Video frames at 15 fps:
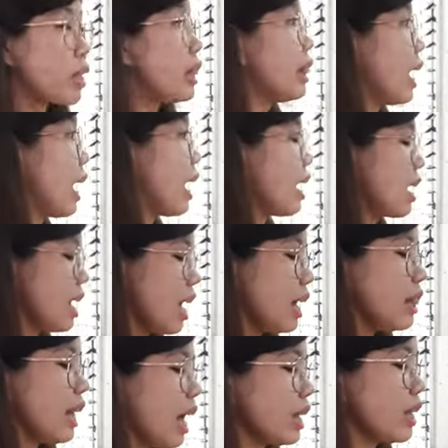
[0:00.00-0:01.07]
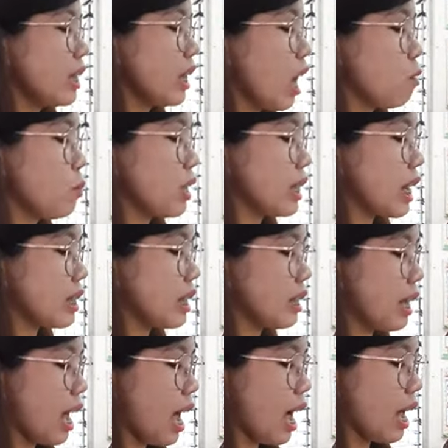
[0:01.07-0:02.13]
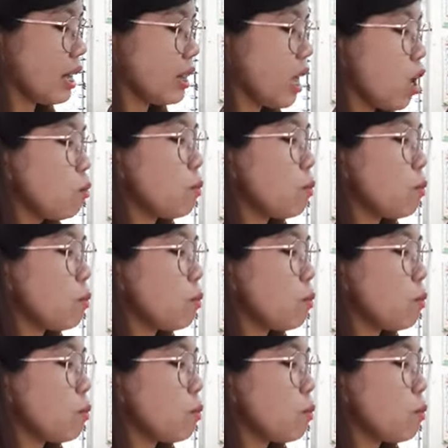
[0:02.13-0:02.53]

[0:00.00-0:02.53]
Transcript: La, lagi naming tatandaan,